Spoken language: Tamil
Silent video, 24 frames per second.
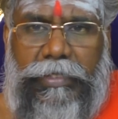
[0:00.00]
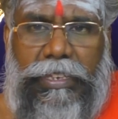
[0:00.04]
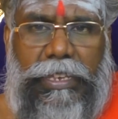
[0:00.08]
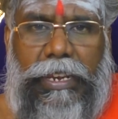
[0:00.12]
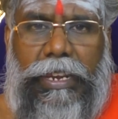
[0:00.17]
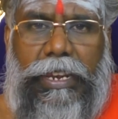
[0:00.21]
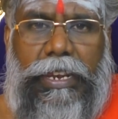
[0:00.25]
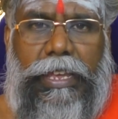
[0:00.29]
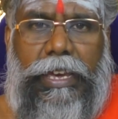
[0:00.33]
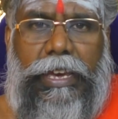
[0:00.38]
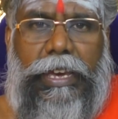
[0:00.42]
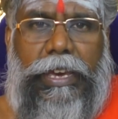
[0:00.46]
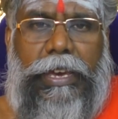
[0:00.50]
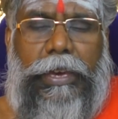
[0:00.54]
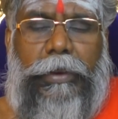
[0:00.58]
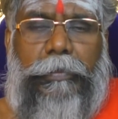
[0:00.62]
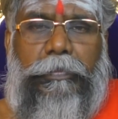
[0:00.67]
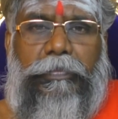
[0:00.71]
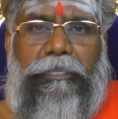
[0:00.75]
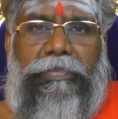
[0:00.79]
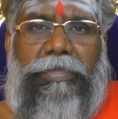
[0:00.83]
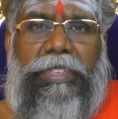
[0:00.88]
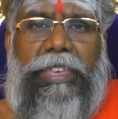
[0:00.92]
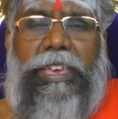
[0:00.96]
இல்லை
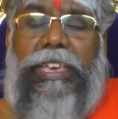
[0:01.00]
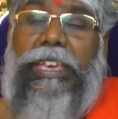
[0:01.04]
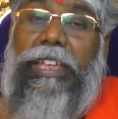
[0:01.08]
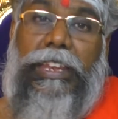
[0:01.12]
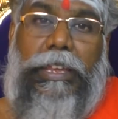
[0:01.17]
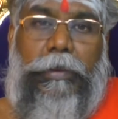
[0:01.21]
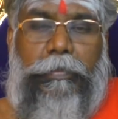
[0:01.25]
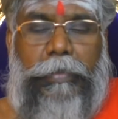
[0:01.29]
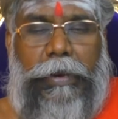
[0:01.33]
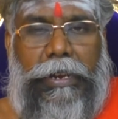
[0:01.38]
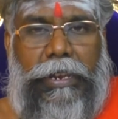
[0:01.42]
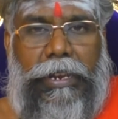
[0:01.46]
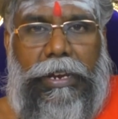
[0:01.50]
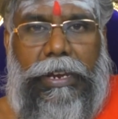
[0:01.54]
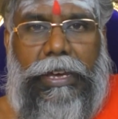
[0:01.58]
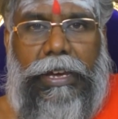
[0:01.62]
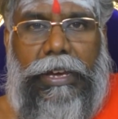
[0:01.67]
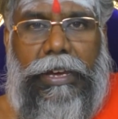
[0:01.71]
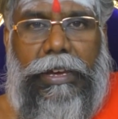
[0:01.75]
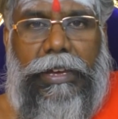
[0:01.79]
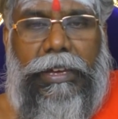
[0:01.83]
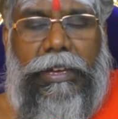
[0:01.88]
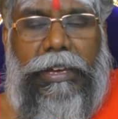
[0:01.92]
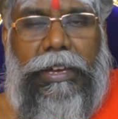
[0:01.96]
என்ன
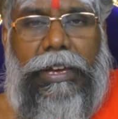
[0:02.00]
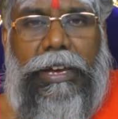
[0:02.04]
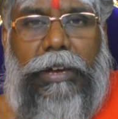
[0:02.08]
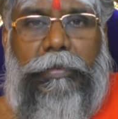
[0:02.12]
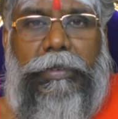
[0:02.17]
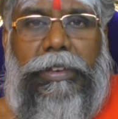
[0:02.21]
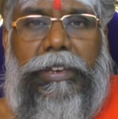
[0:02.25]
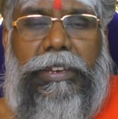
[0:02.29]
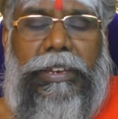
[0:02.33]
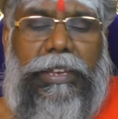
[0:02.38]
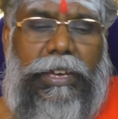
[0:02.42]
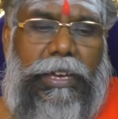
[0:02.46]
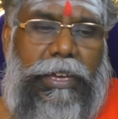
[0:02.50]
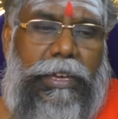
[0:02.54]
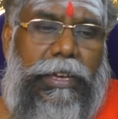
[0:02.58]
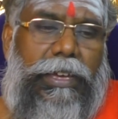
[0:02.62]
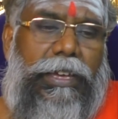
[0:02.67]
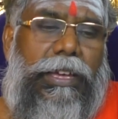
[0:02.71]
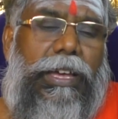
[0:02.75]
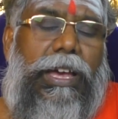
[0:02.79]
பண்ணலாம் அப்படின்னா